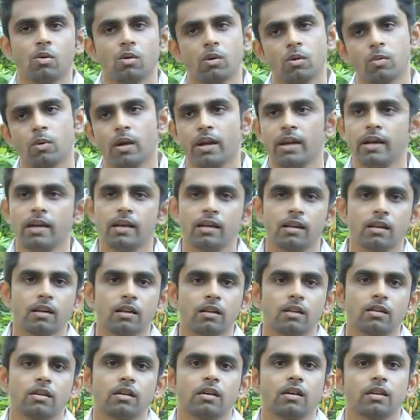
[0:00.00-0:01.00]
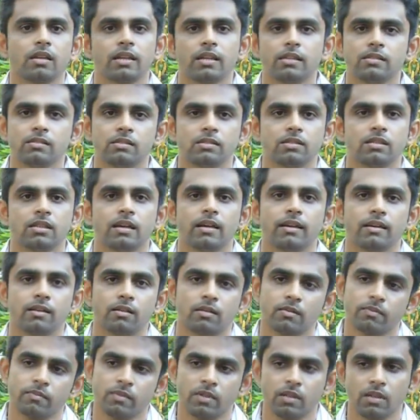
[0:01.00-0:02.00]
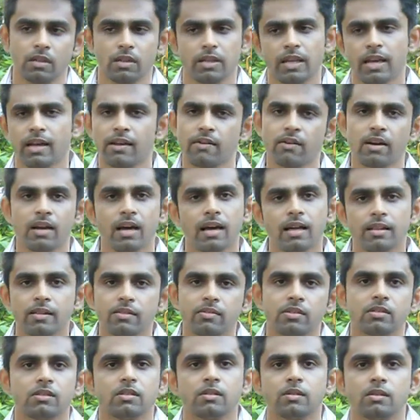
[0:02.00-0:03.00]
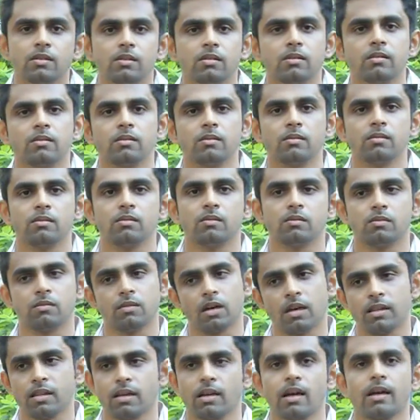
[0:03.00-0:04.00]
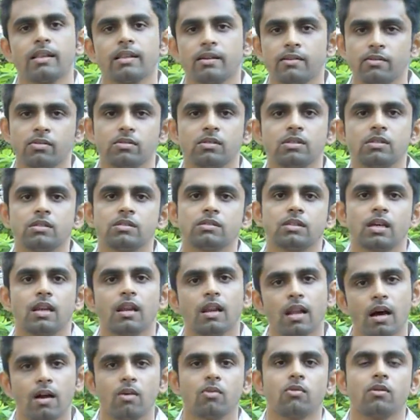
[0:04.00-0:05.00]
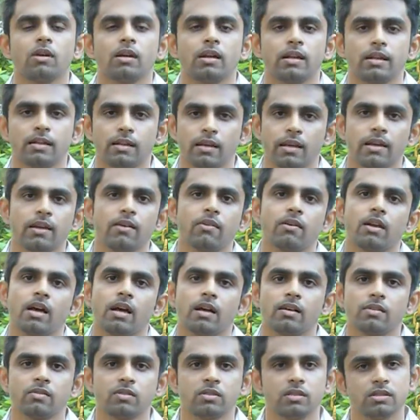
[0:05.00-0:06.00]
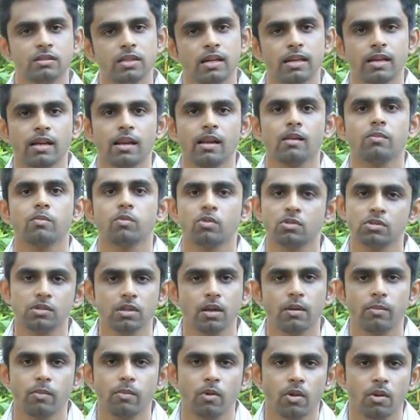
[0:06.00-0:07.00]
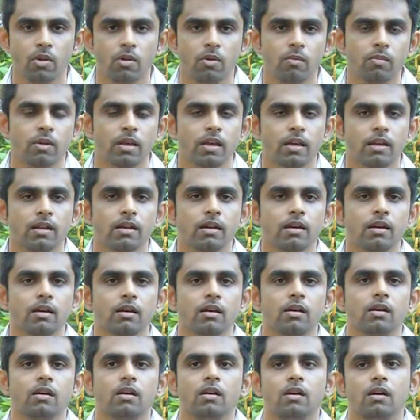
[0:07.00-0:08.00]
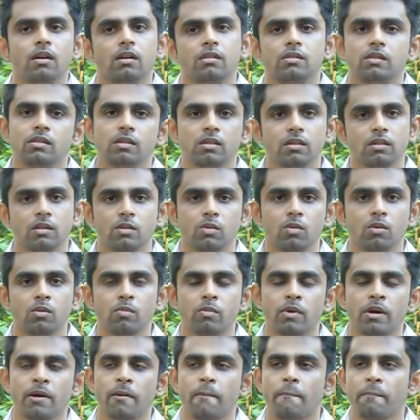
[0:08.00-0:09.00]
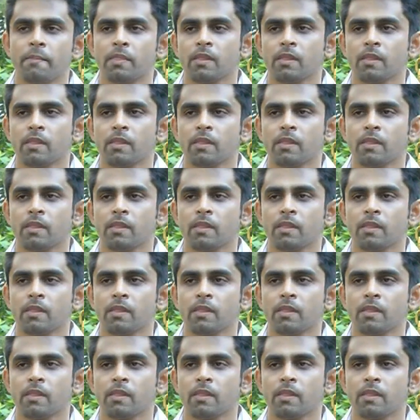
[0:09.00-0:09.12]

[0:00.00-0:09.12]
ஒரு வைடர் ரீச் அண்ட் எங்கே வேணால் அதை வந்து அந்த கதை வந்து செல் ஆகும் எங்கே வேணால் வந்து ஜனங்களால் புரிஞ்சிக்க முடியும் அப்படிங்கிற இது உண்மை